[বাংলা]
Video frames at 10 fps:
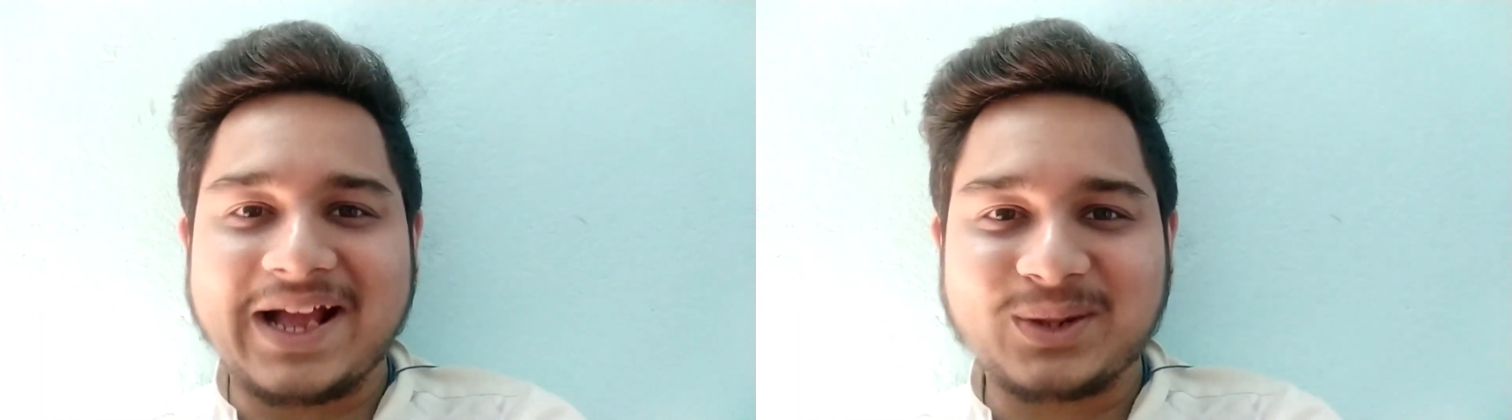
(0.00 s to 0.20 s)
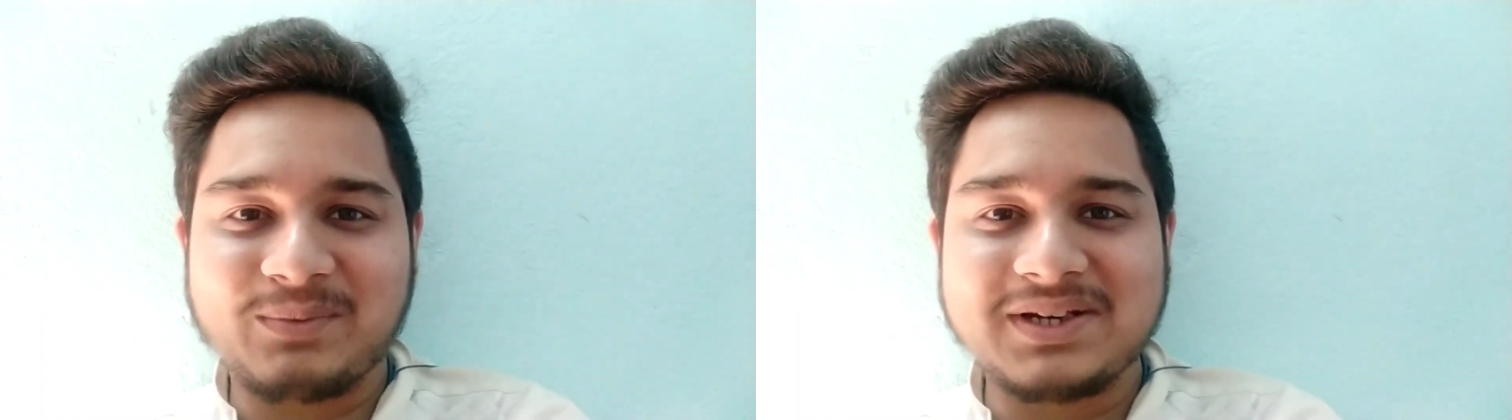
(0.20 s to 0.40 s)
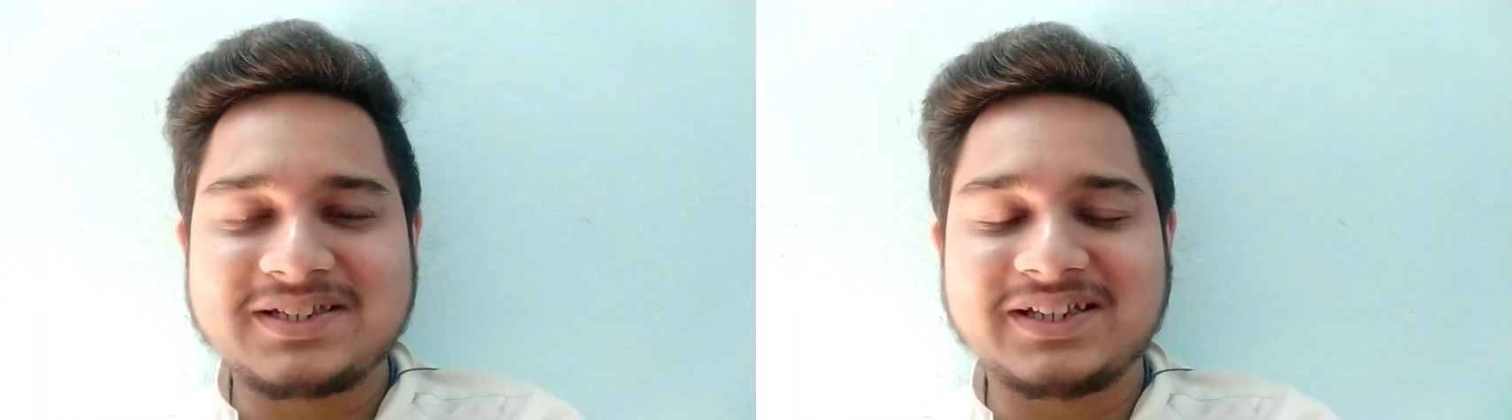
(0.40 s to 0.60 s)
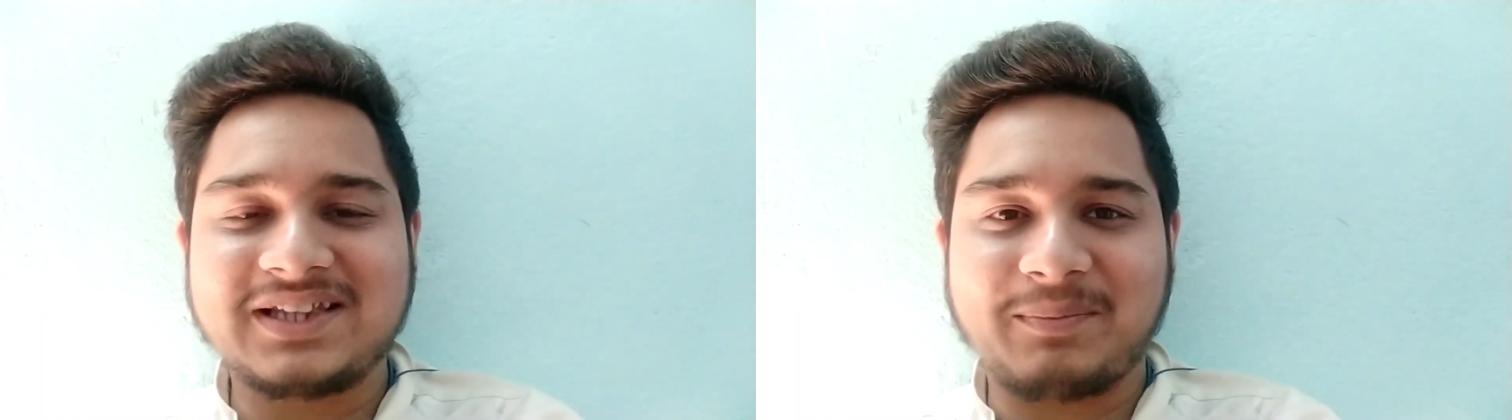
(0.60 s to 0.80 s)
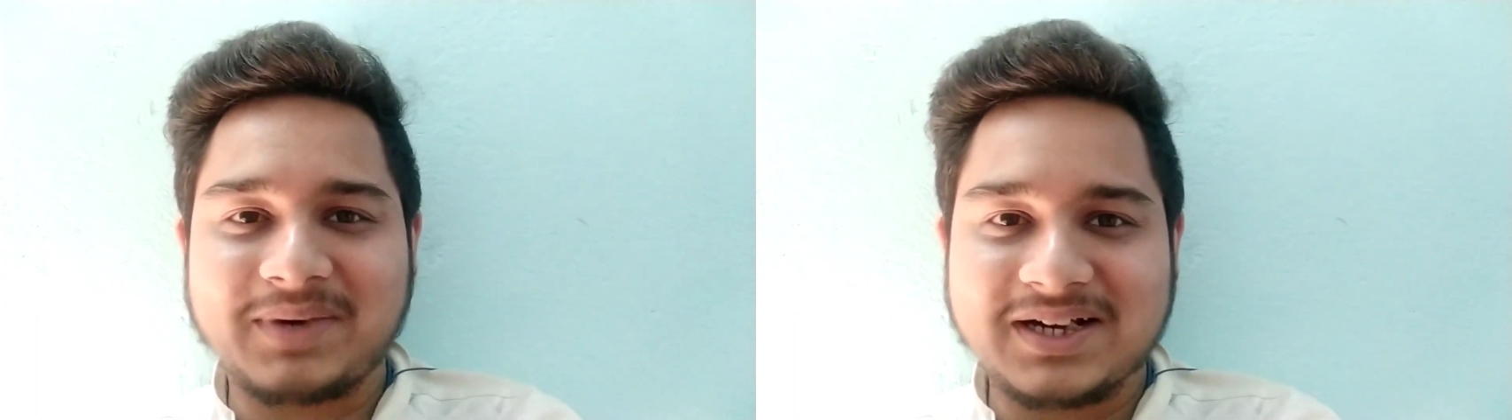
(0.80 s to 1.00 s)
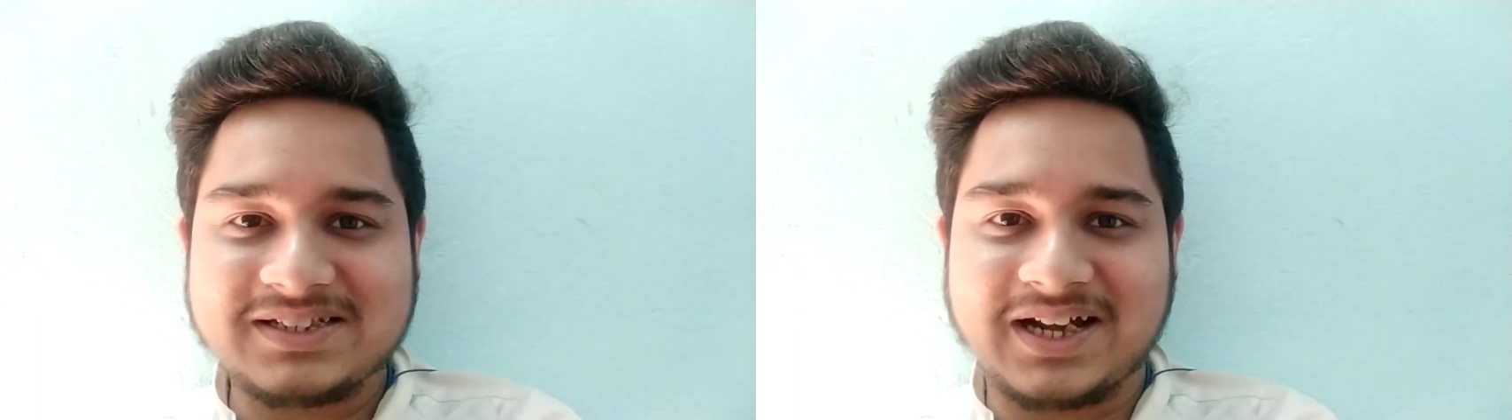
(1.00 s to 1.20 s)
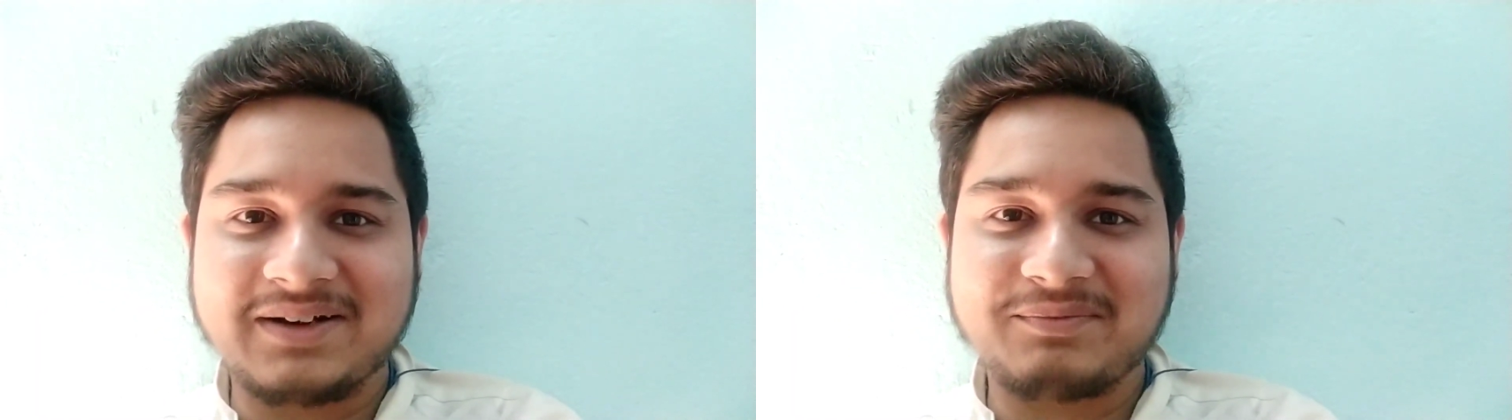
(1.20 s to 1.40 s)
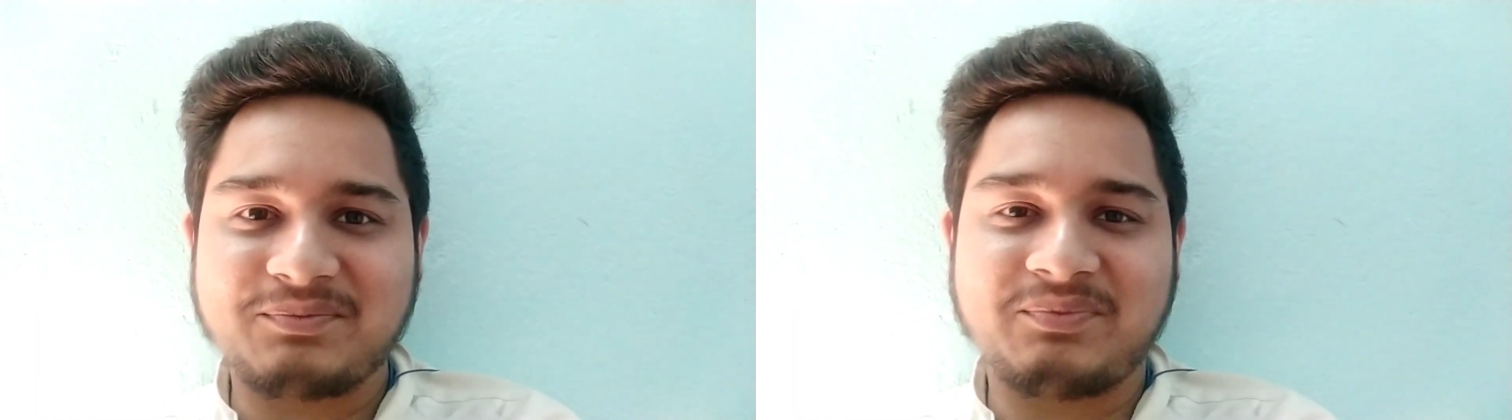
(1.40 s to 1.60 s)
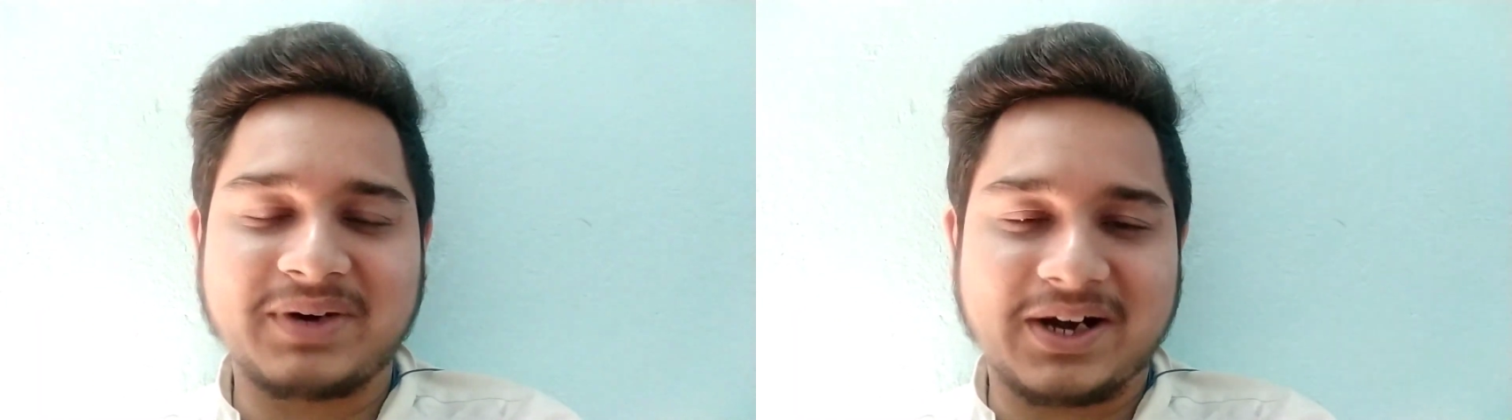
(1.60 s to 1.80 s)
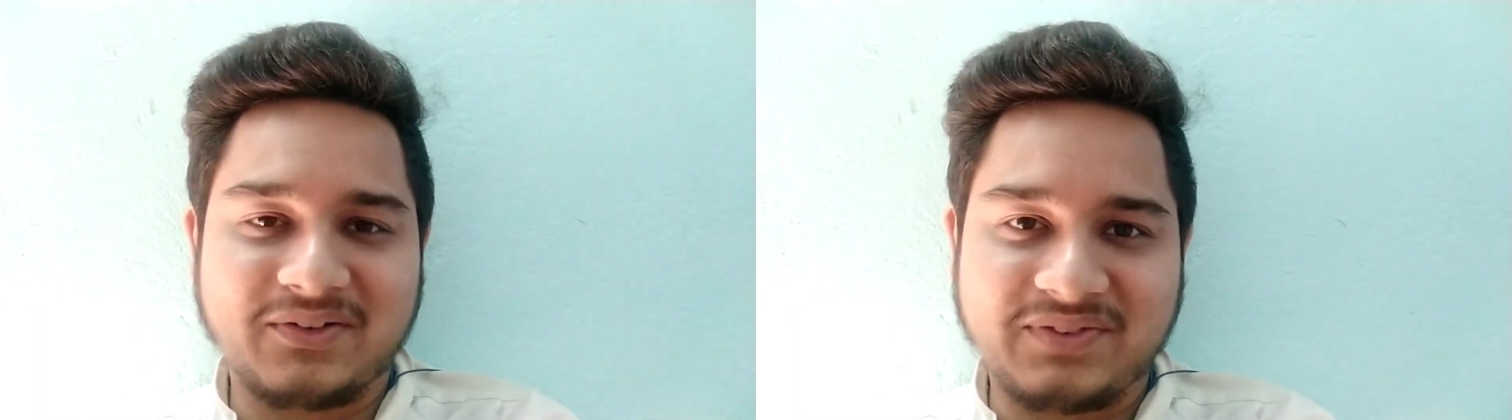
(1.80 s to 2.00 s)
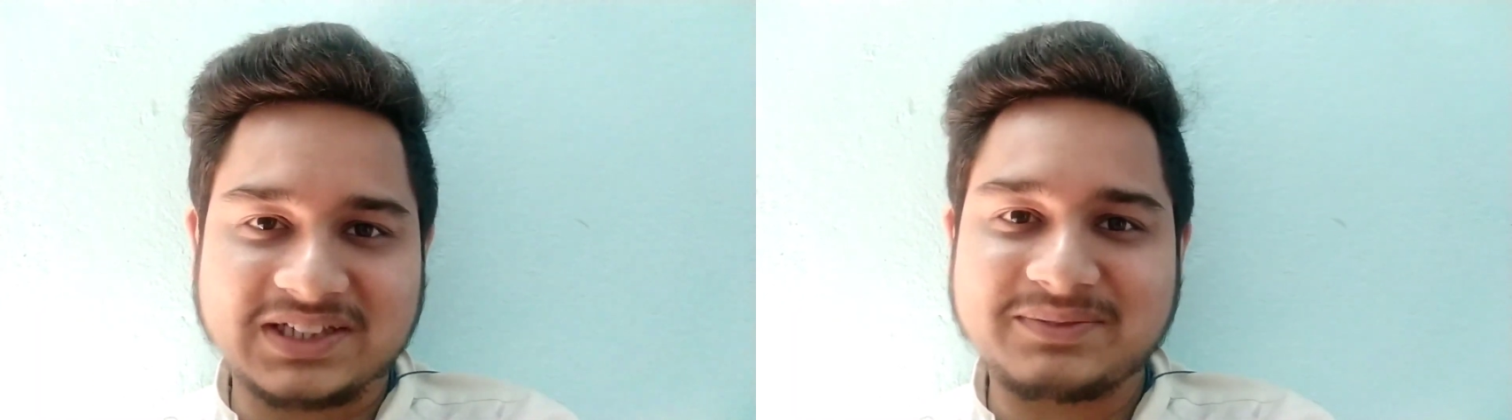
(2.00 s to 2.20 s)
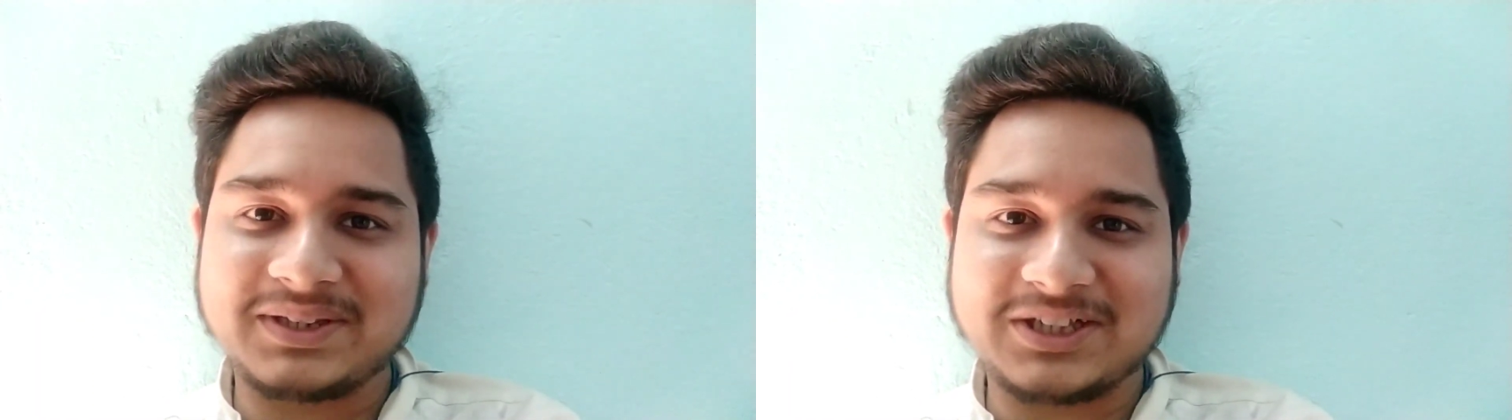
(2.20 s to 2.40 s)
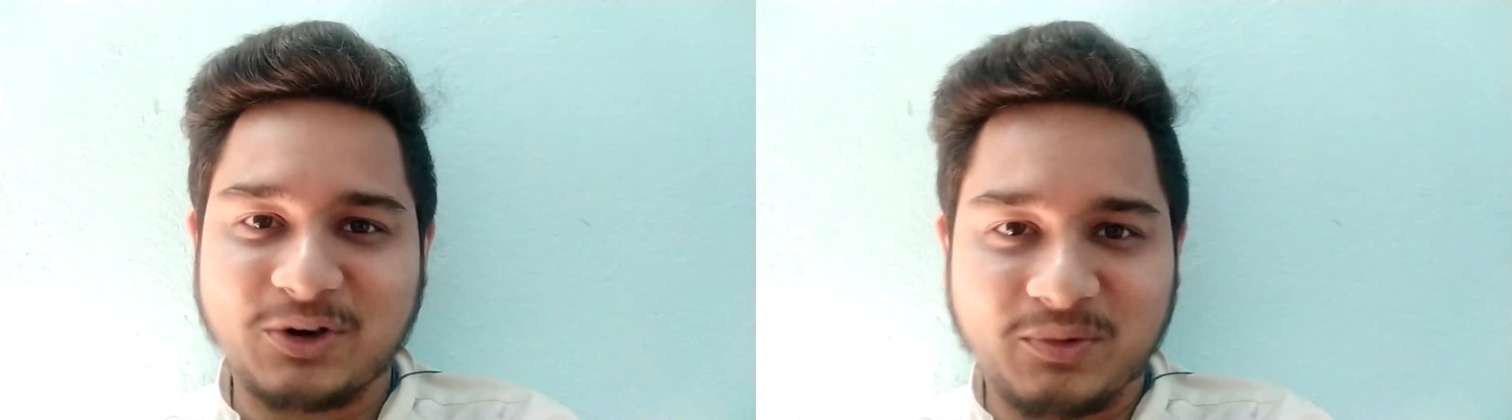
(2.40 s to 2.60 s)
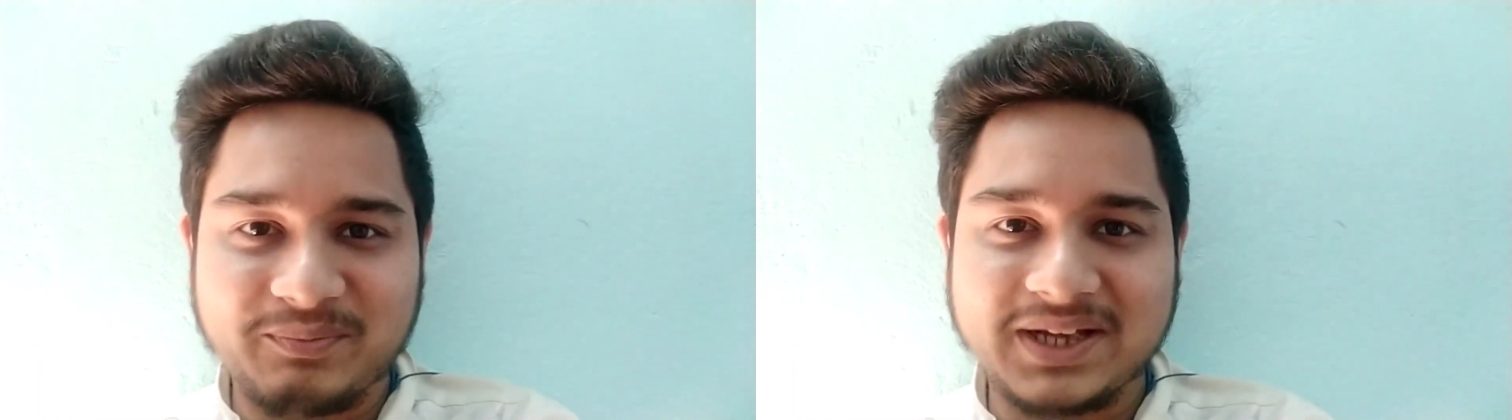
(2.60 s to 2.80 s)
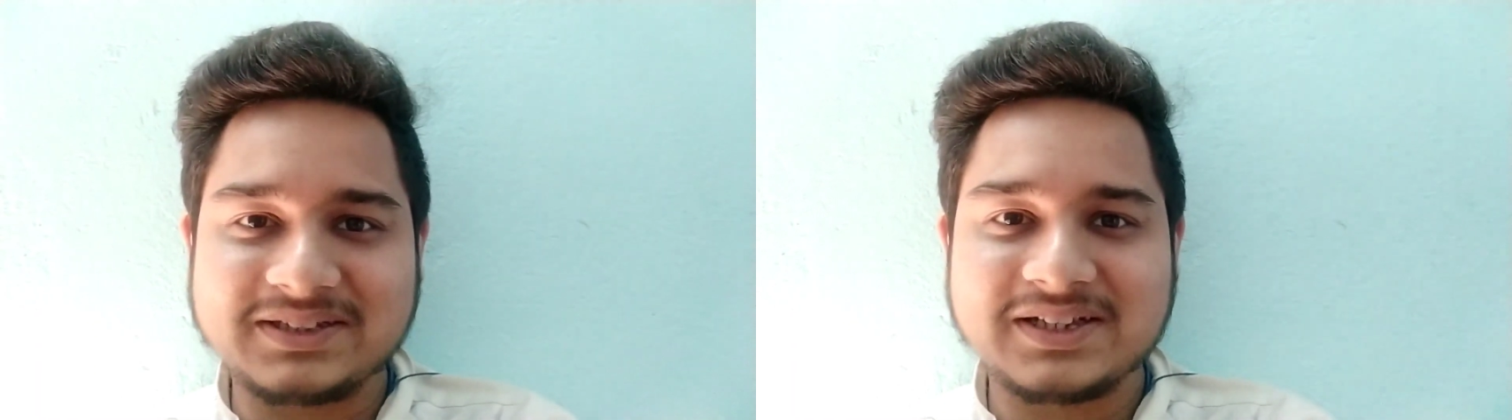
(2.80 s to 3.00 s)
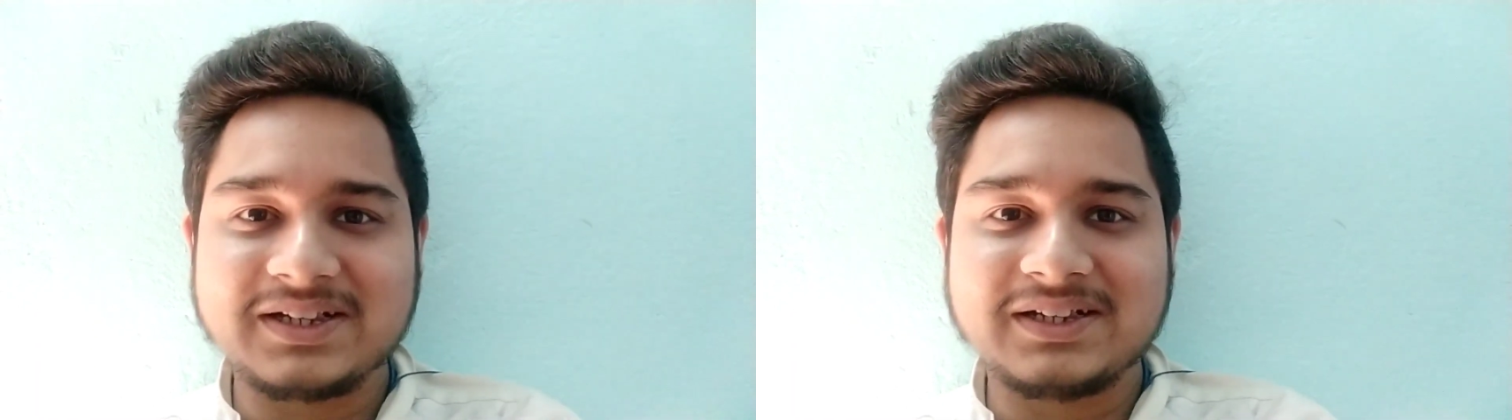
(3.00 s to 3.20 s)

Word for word: একদম নিশ্চিন্তে আপনারা যান কারণ ফার্স্ট ম্যাচটা হোম ম্যাচ